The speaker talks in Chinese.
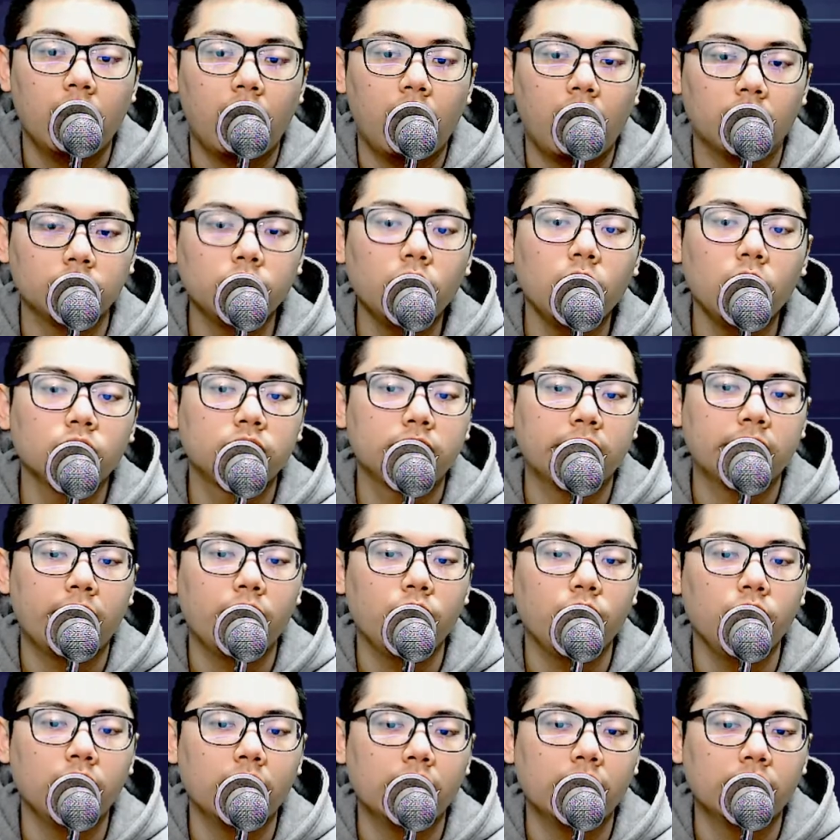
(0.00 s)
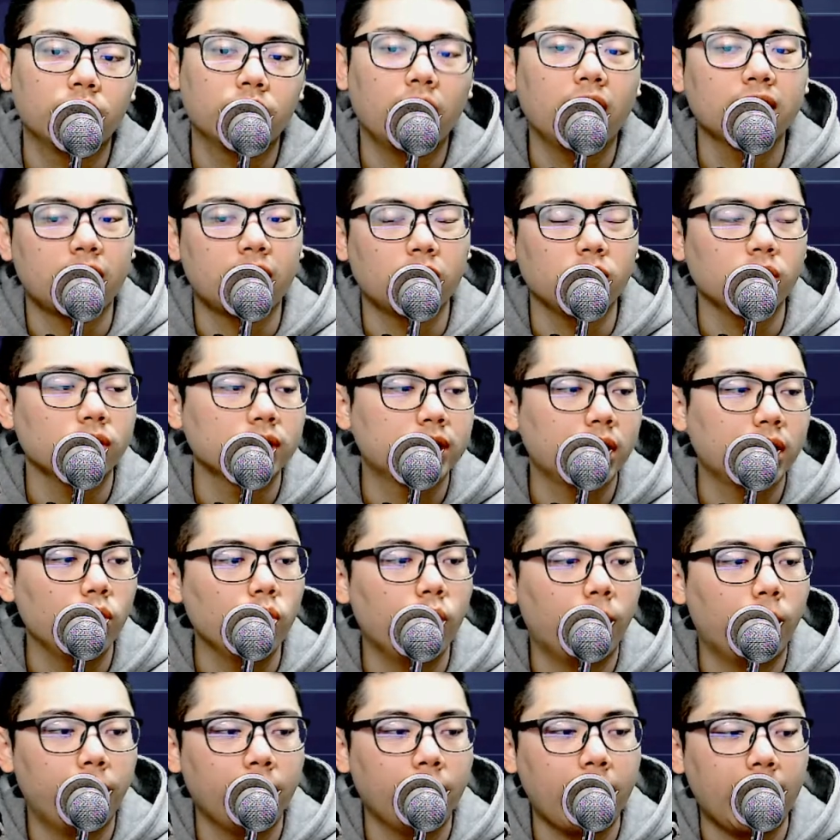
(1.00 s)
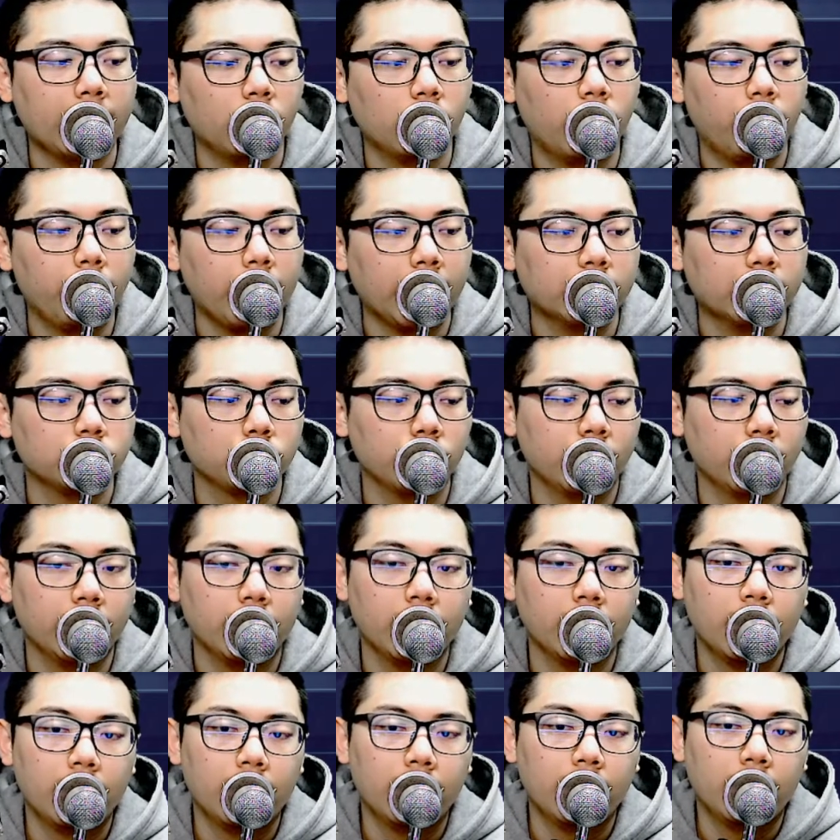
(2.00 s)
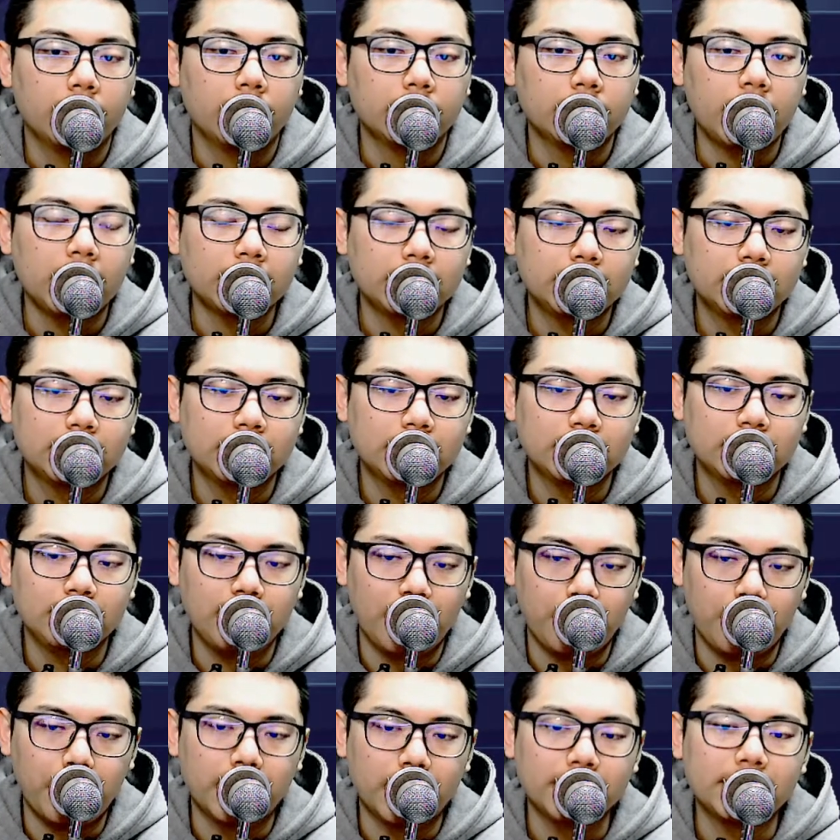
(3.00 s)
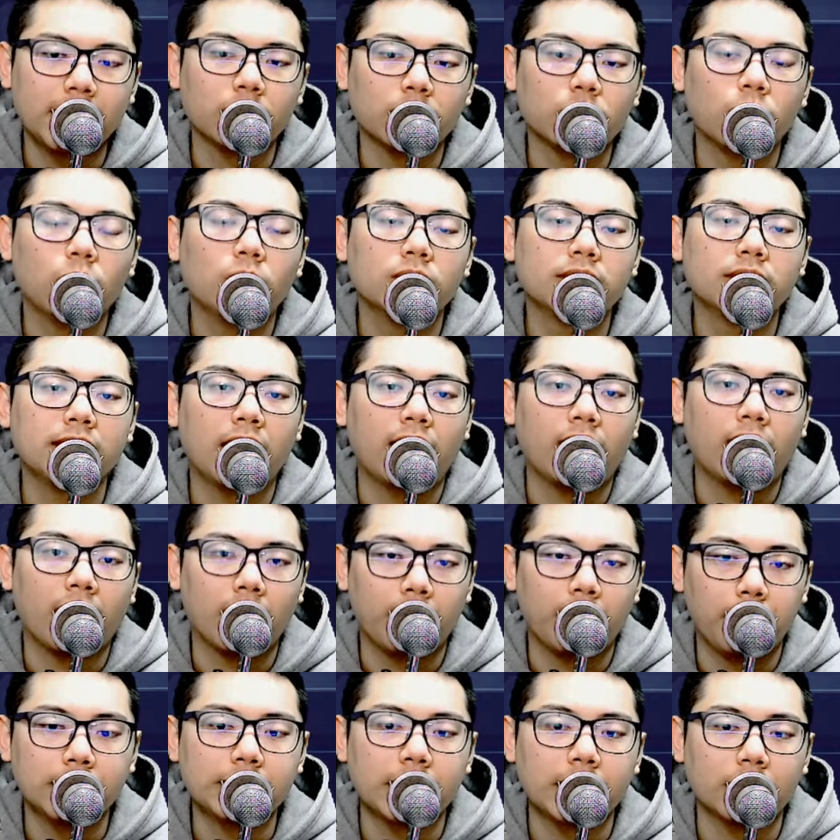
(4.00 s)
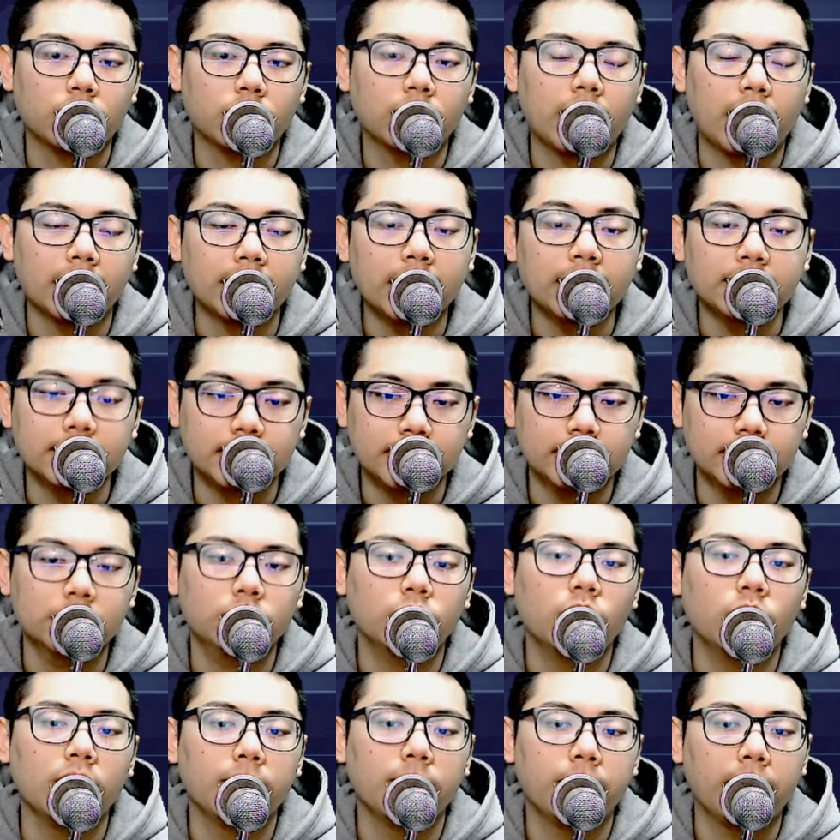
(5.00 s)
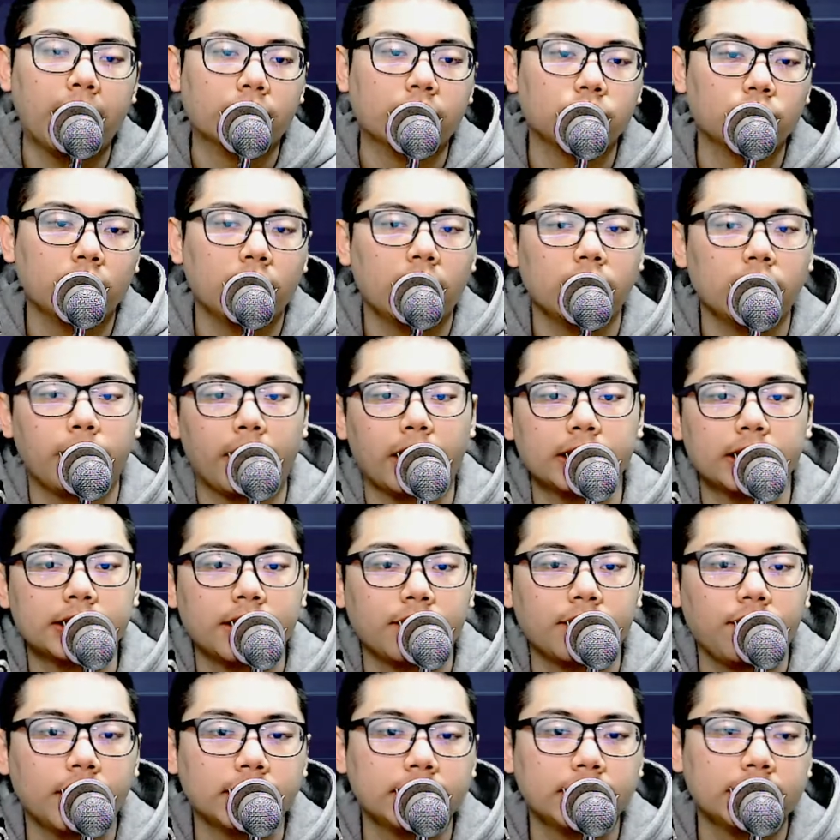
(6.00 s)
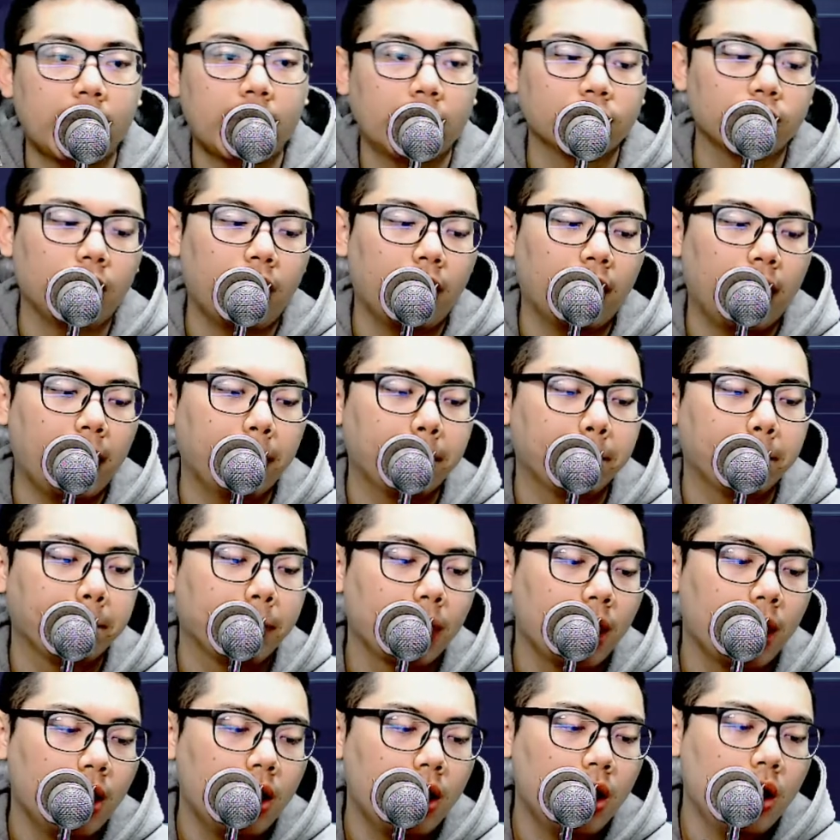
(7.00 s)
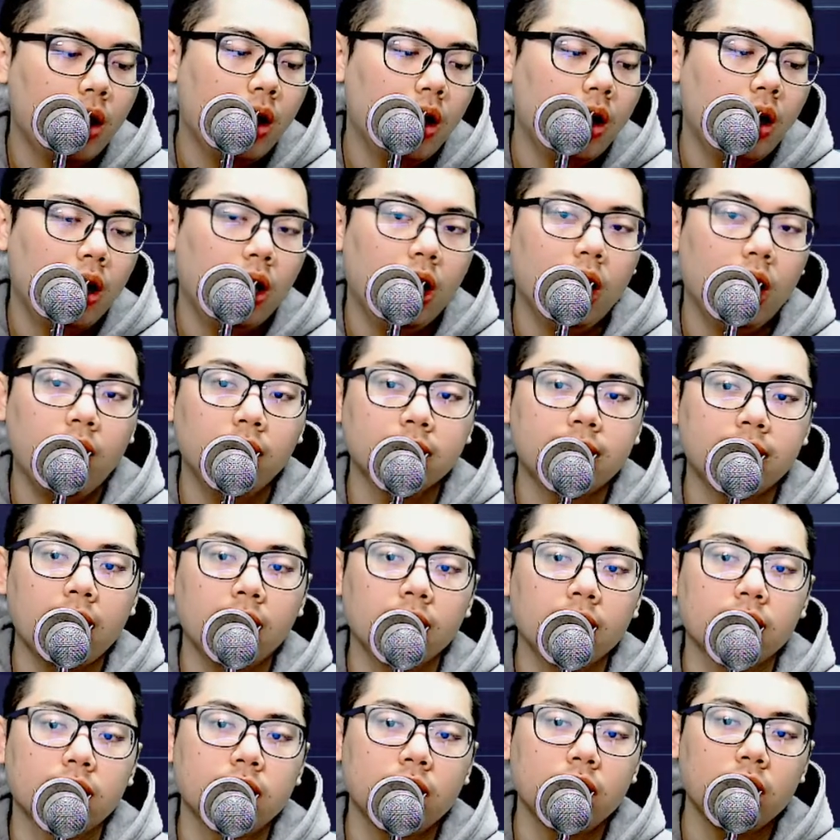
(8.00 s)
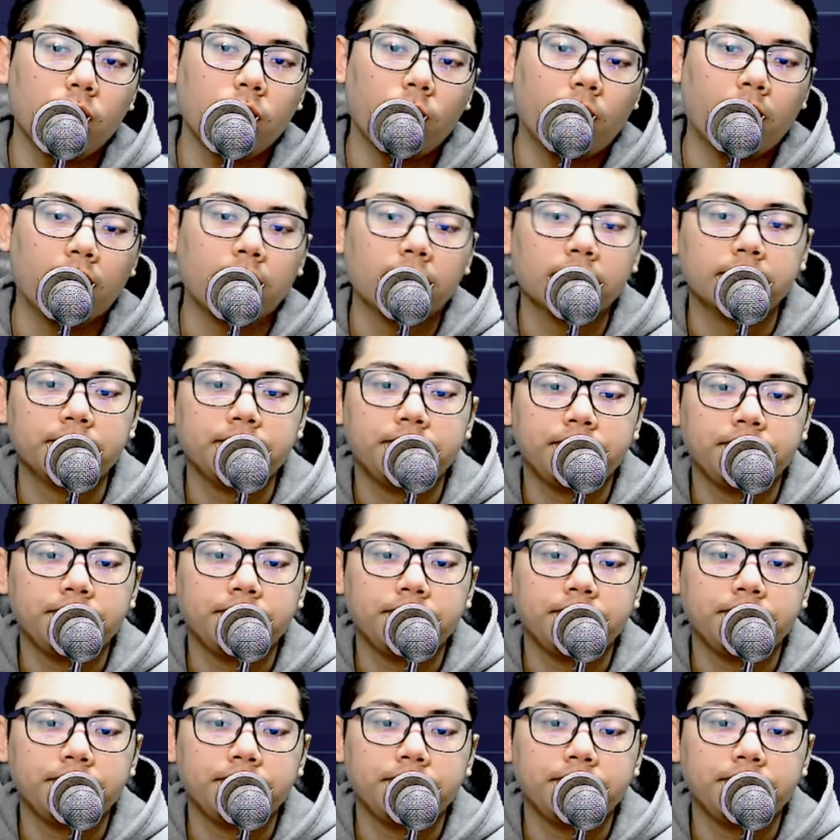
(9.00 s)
我这种斜率，你可能觉得啊，小鹿这种斜率我不敢，我不敢追。它其实也没涨多少啊，也没涨多少。但是如果你不敢追，那你们先放弃它就好了。六二三一的细微